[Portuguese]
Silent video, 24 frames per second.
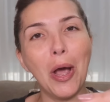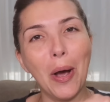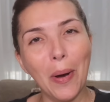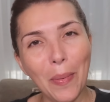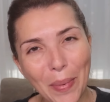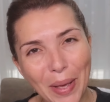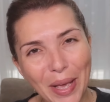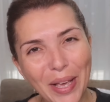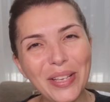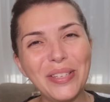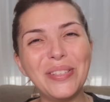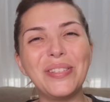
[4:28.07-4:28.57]

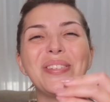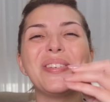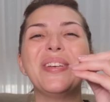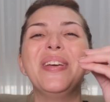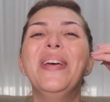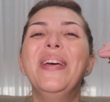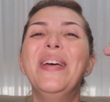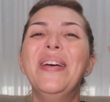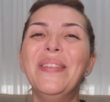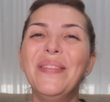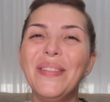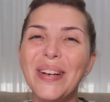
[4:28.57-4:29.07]
realmente
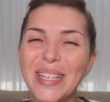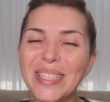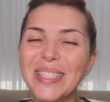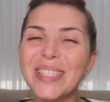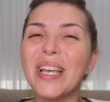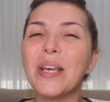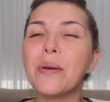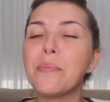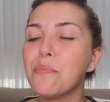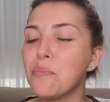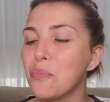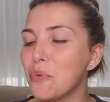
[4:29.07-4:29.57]
vai
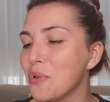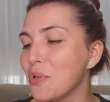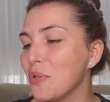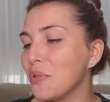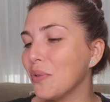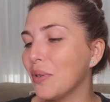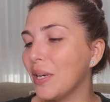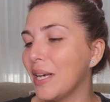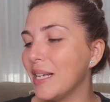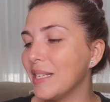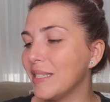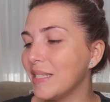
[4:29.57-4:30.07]
ser
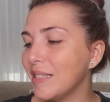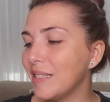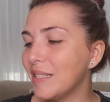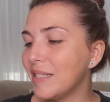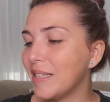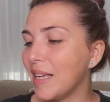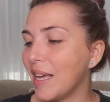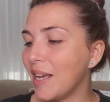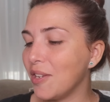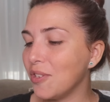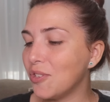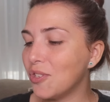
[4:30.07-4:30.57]
muito
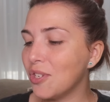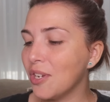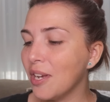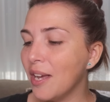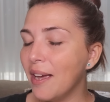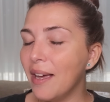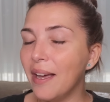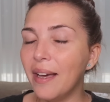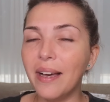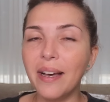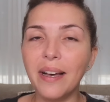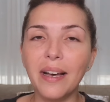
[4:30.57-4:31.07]
resistente
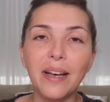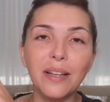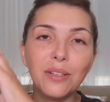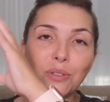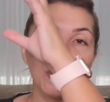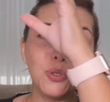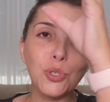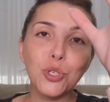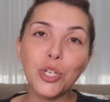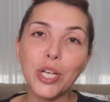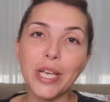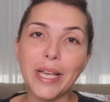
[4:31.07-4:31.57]
uh,
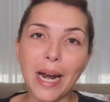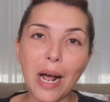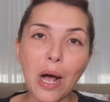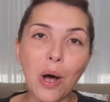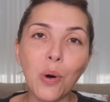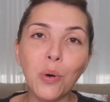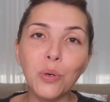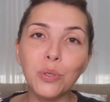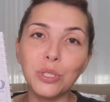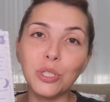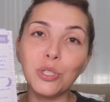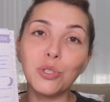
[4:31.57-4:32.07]
no
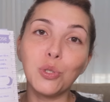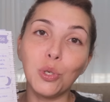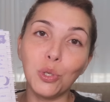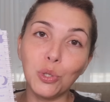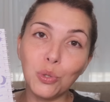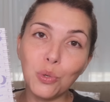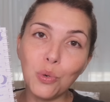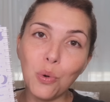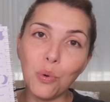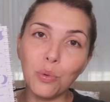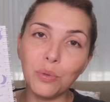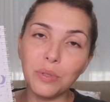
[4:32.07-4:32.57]
geral, em
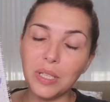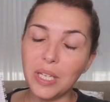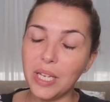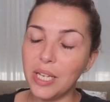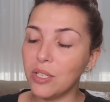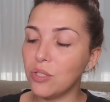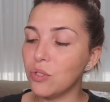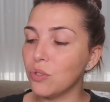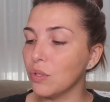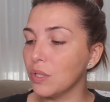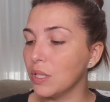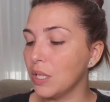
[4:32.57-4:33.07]
todo o
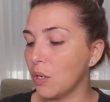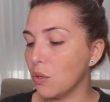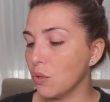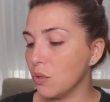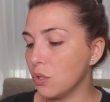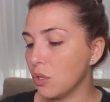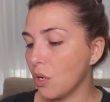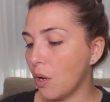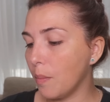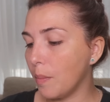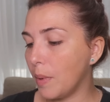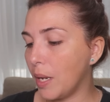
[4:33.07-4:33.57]
contexto, não
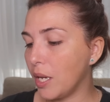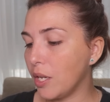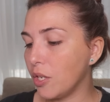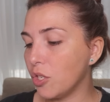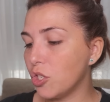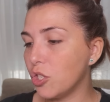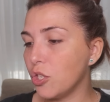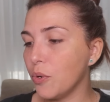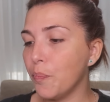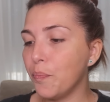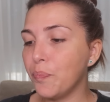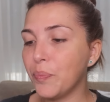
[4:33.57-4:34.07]

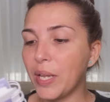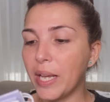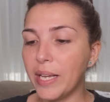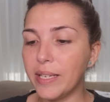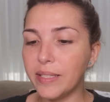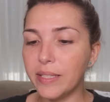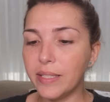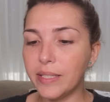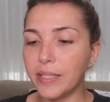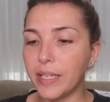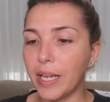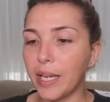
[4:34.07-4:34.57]
somente
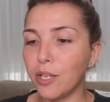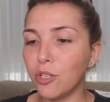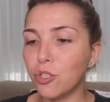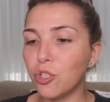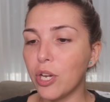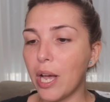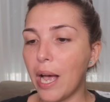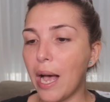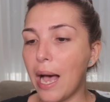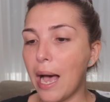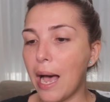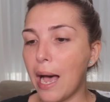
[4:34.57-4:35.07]
resistente à